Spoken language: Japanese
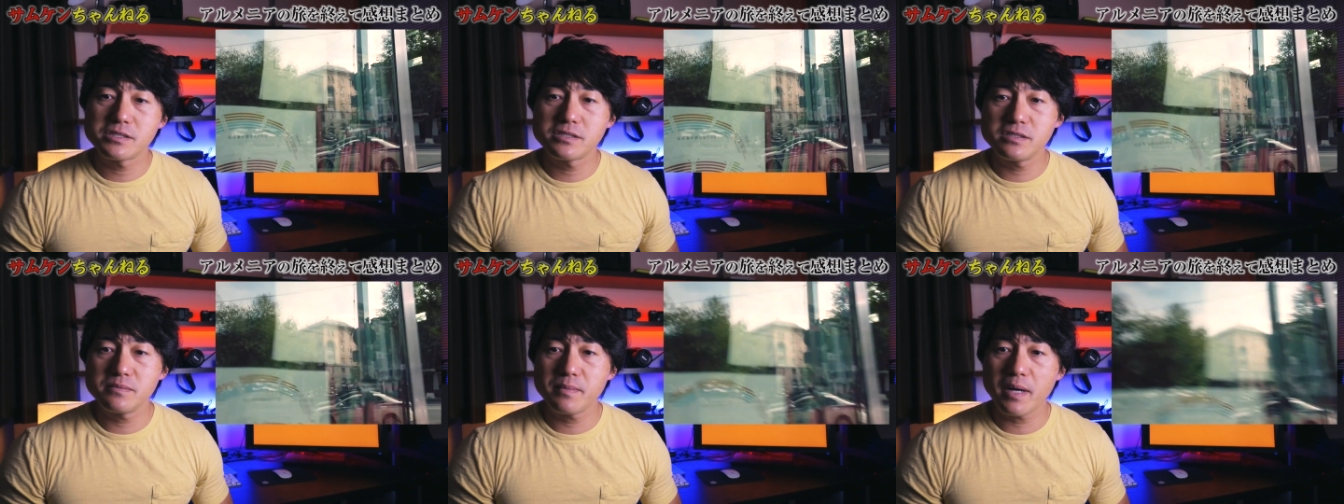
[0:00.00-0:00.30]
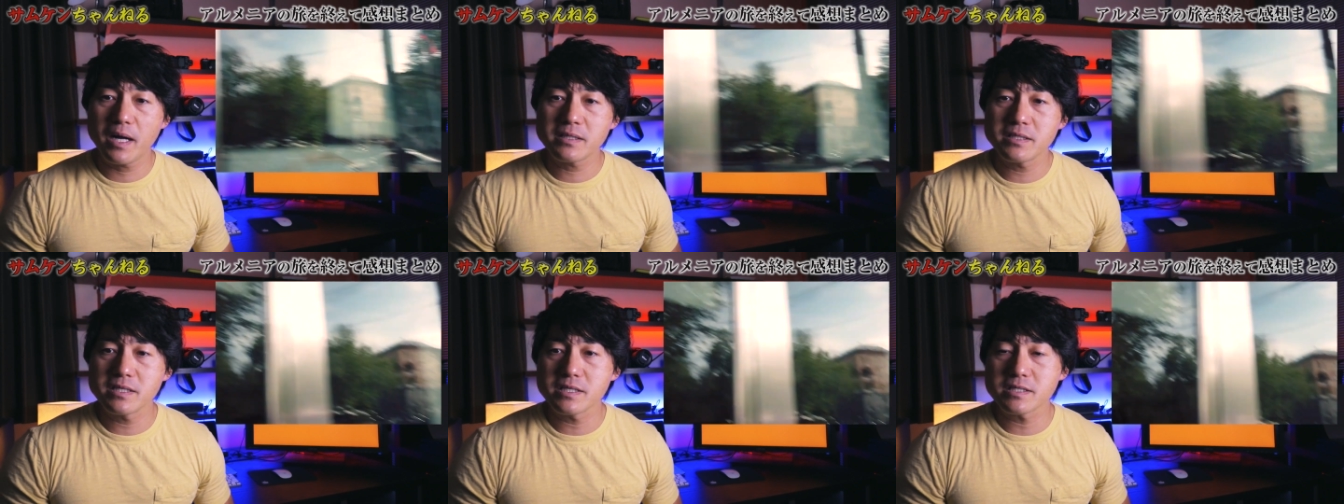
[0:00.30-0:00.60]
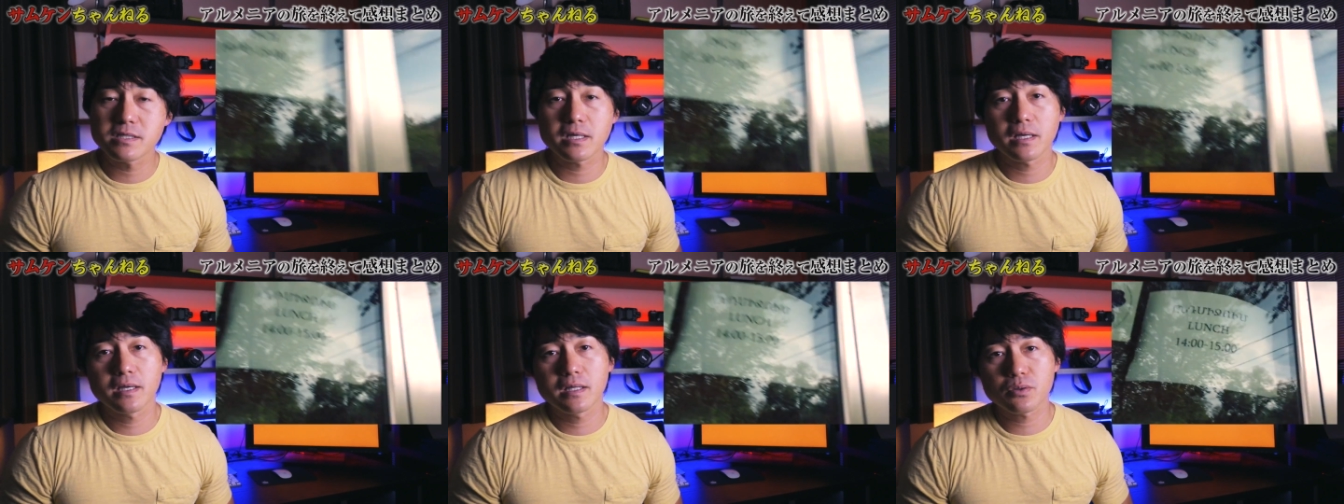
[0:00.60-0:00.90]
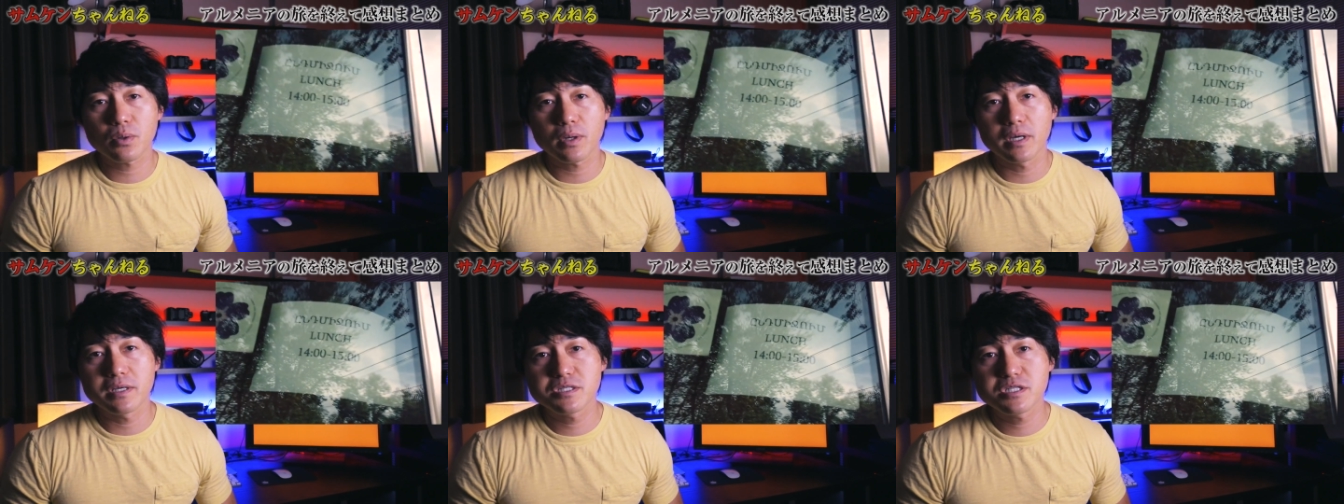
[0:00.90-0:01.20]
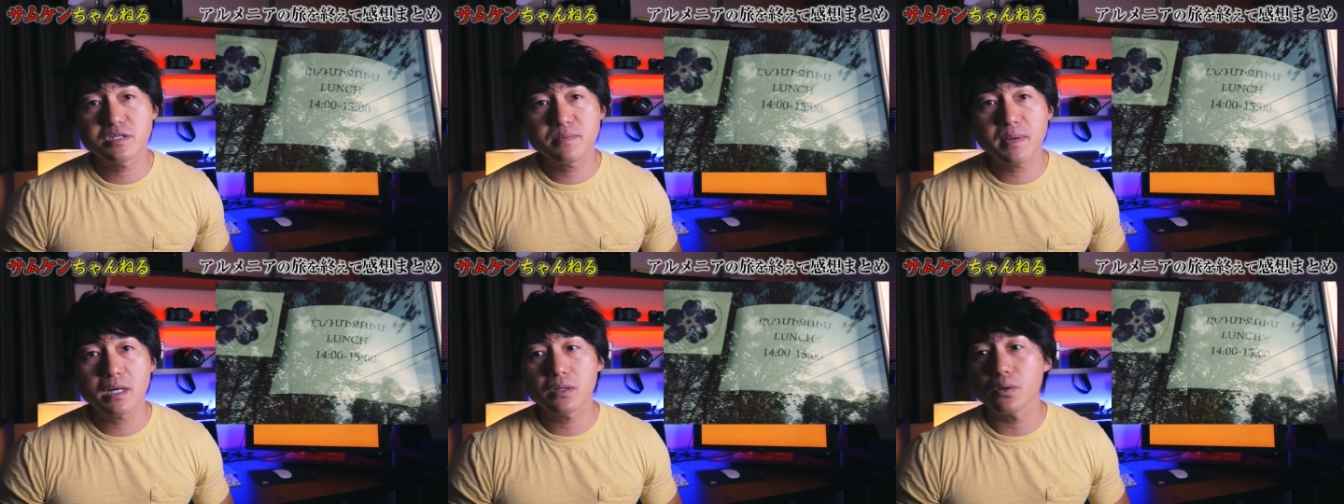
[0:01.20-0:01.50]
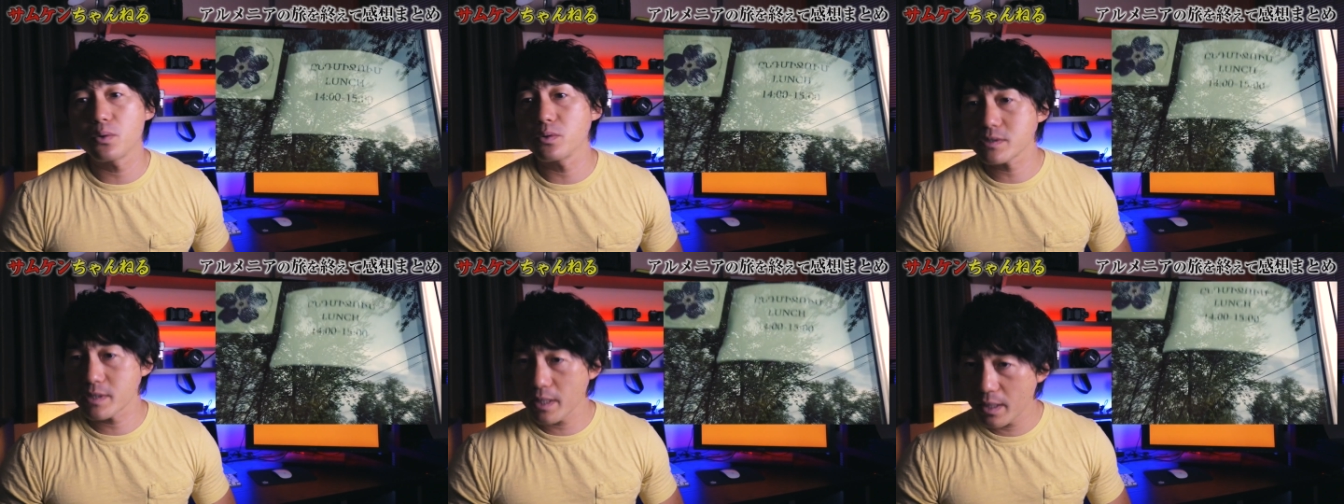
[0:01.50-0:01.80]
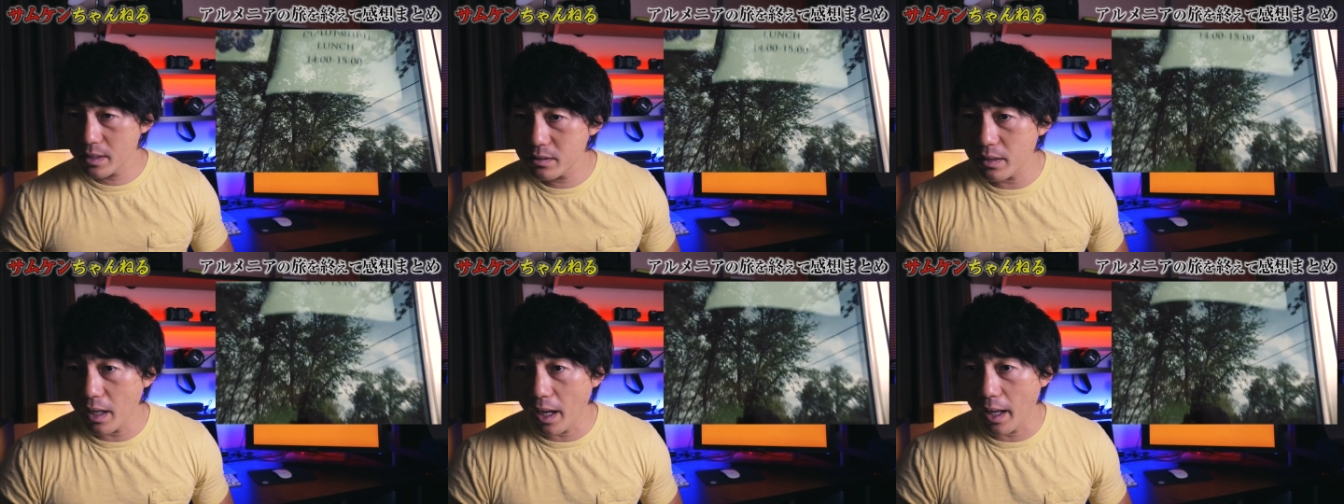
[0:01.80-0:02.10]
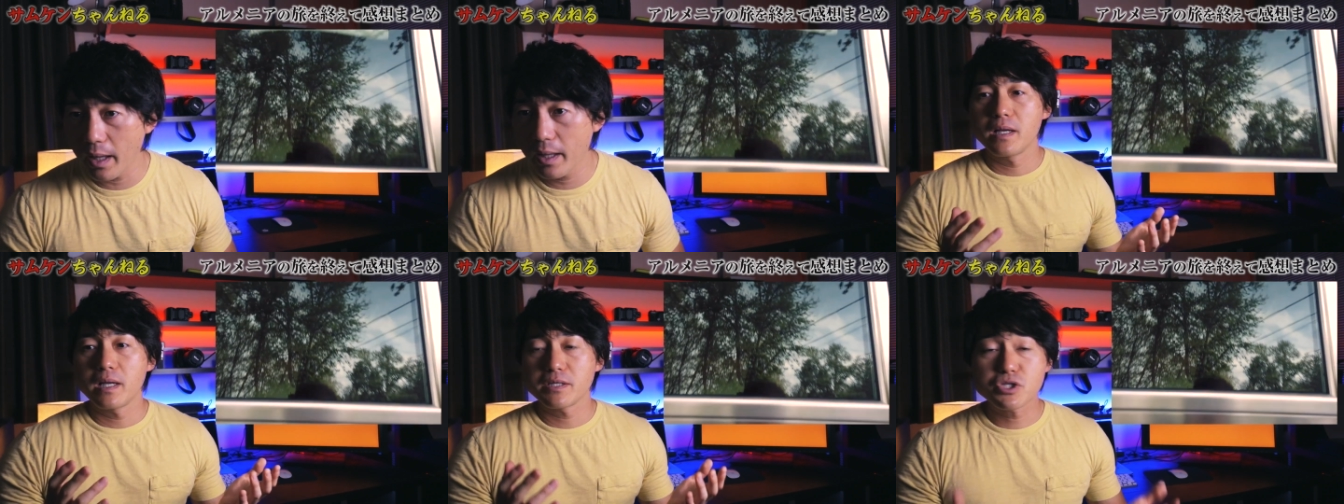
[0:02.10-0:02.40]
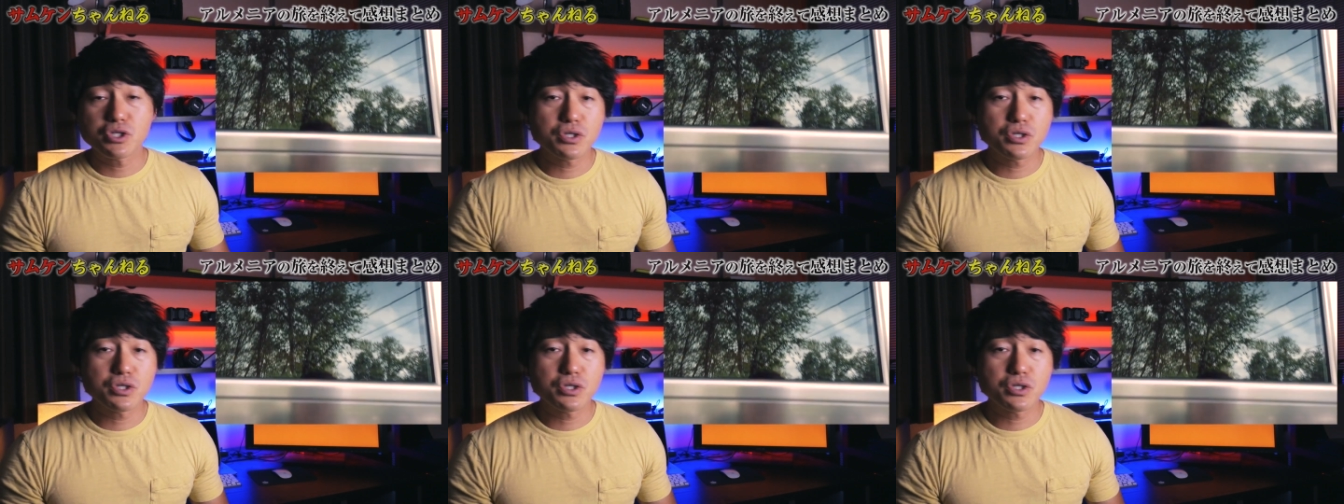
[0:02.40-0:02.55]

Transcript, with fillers: ちまんにせんえんとかいちまんごせんえんぐらい、えー、